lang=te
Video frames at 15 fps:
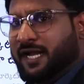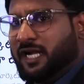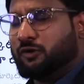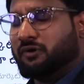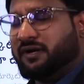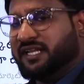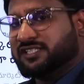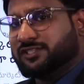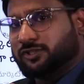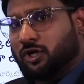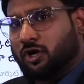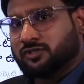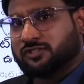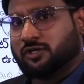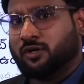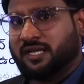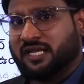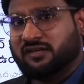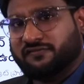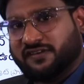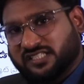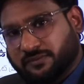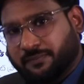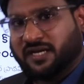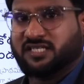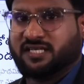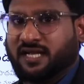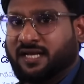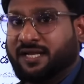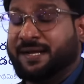ఎటువంటి స్టాక్స్లో
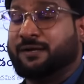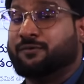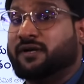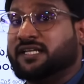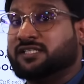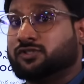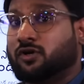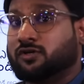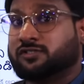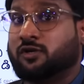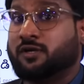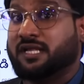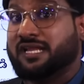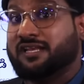ఇన్వెస్ట్మెంట్ చేయాలి ఎటువంటి స్టాక్స్లో